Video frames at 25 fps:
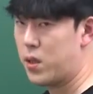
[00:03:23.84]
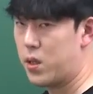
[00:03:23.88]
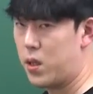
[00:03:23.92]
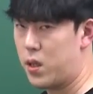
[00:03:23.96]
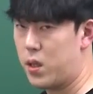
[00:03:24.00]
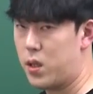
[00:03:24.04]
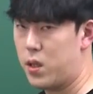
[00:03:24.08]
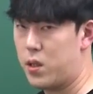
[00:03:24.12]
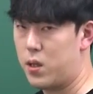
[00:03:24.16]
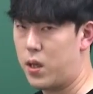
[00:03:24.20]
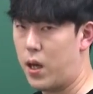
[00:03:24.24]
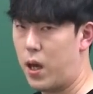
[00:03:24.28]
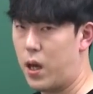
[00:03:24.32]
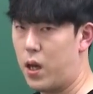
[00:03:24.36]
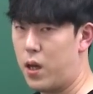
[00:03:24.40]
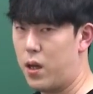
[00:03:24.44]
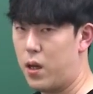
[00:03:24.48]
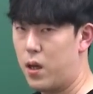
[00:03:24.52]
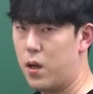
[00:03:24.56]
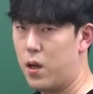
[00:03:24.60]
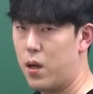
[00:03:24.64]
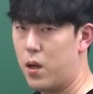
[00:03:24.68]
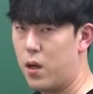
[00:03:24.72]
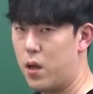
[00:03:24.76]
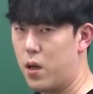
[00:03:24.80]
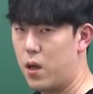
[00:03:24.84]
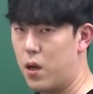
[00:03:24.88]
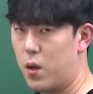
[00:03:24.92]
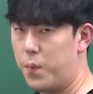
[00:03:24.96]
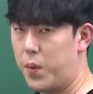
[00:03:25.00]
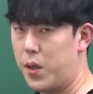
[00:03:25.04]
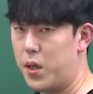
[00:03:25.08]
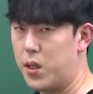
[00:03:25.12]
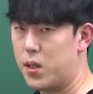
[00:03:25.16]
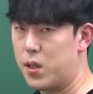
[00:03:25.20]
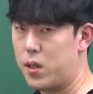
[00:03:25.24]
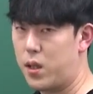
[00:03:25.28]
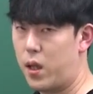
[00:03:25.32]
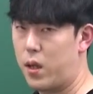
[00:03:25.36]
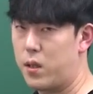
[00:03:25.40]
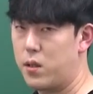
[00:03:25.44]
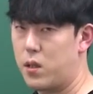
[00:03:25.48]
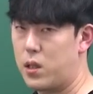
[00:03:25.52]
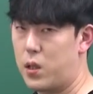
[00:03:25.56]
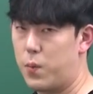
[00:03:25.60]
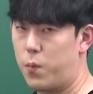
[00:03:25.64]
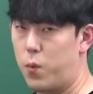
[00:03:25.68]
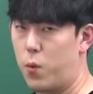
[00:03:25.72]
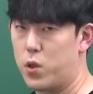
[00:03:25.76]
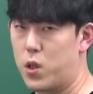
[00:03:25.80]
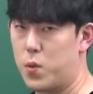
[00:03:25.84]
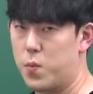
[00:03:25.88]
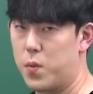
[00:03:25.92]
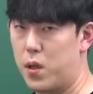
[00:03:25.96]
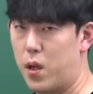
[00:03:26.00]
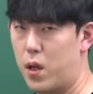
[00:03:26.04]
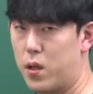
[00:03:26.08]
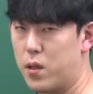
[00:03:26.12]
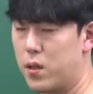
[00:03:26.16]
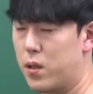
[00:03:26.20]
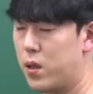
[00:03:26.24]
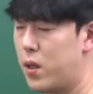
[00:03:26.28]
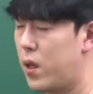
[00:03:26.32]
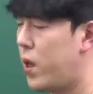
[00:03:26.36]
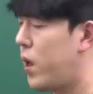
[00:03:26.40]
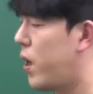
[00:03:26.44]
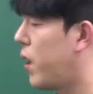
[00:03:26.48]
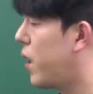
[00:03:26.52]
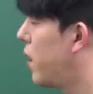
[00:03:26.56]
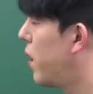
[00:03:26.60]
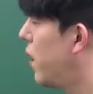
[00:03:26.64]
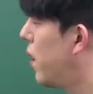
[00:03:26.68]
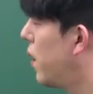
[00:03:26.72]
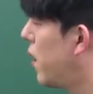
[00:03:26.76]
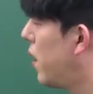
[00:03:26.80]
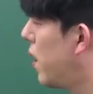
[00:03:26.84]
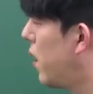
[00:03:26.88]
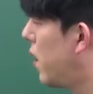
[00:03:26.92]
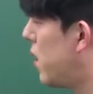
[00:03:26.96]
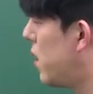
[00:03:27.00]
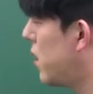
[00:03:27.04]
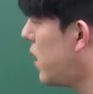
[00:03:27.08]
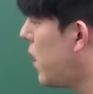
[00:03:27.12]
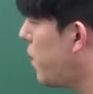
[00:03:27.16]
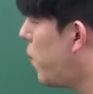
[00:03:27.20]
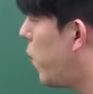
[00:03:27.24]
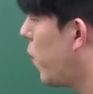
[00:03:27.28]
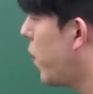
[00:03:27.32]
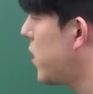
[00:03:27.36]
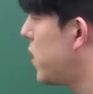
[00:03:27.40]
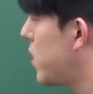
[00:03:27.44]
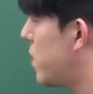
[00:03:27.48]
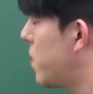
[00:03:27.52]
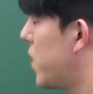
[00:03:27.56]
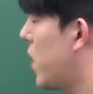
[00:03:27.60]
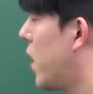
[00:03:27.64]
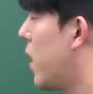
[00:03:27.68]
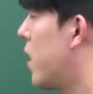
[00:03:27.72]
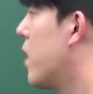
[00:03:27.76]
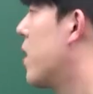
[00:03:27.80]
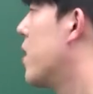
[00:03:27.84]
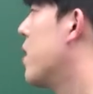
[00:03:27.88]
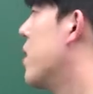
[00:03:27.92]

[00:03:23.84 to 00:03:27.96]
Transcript: 싱크가 어, 비슷한지를 보시면 되는데 일단 보겠습니다.